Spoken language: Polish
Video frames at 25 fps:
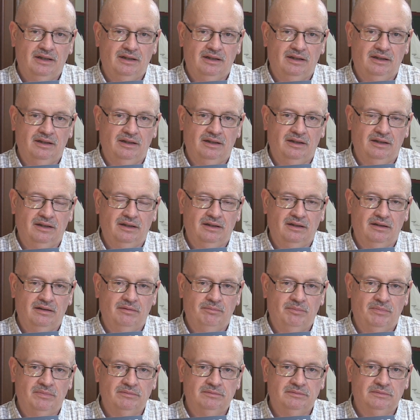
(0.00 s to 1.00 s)
Y,
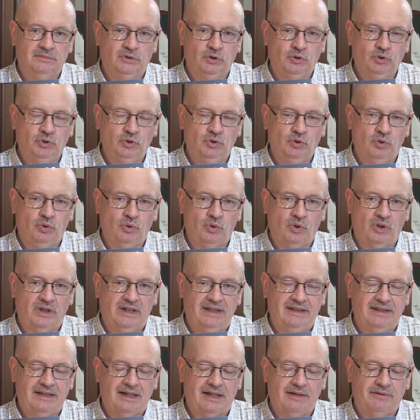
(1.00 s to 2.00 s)
mundur
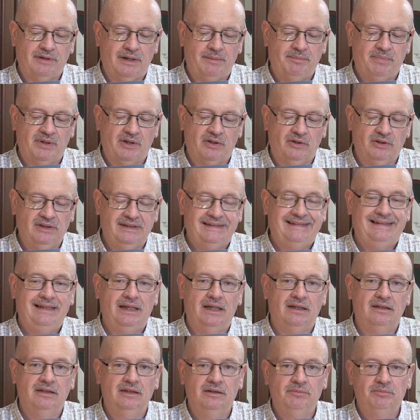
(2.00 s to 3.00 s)
generała broni z
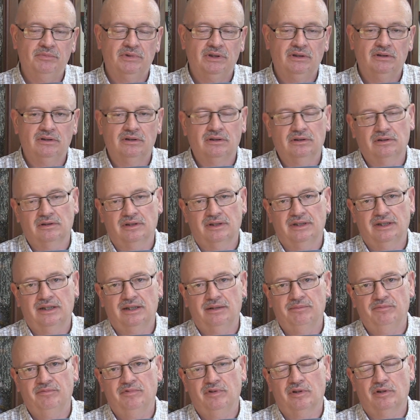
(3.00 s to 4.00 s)
jednym tylko
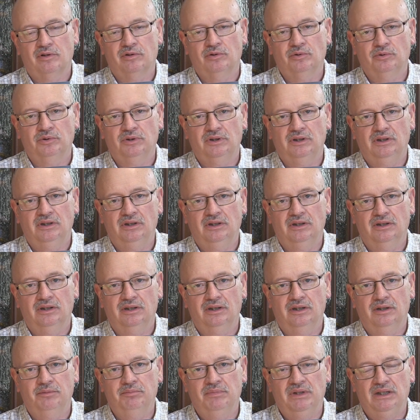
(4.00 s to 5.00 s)
orderem Virtuti
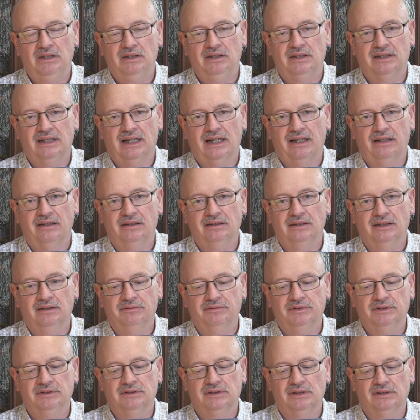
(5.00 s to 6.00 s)
y, Militari,
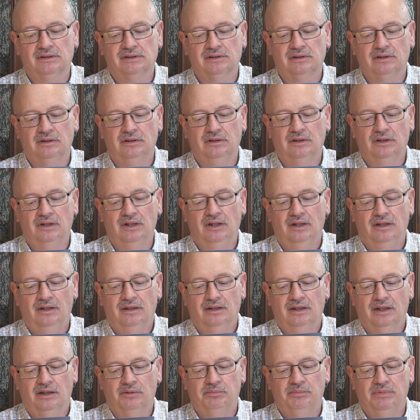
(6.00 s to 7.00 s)
a więc jest to
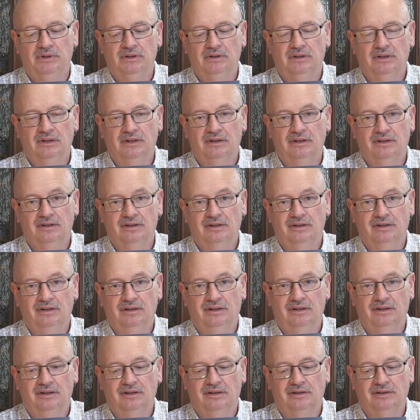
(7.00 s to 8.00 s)
jakby
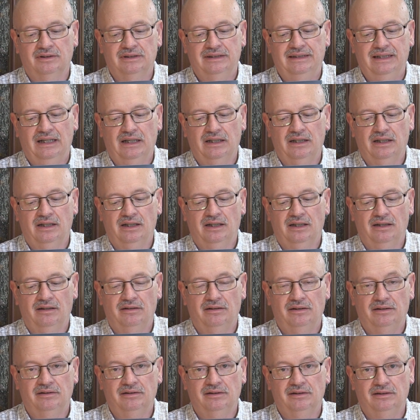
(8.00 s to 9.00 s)
oddaje
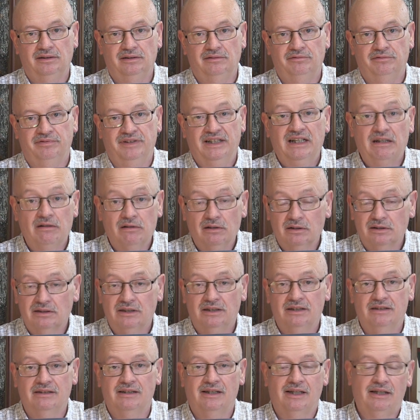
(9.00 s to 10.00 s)
wygląd
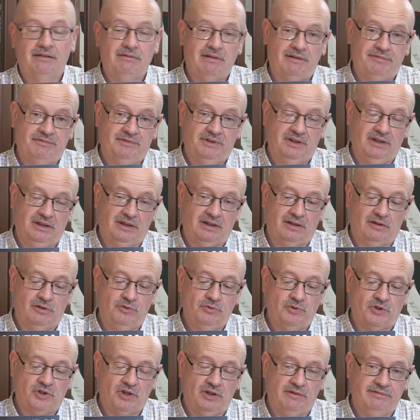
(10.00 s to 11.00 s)
generała w tych
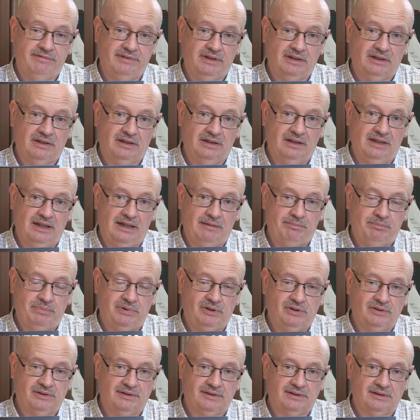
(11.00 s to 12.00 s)
kluczowych dla
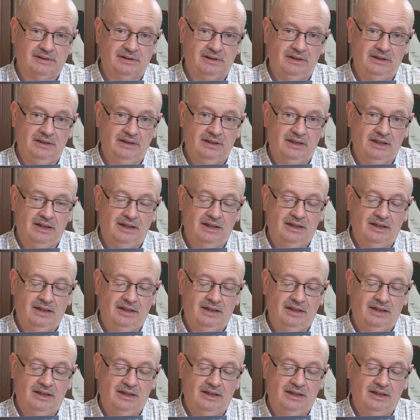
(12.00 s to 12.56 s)
Polski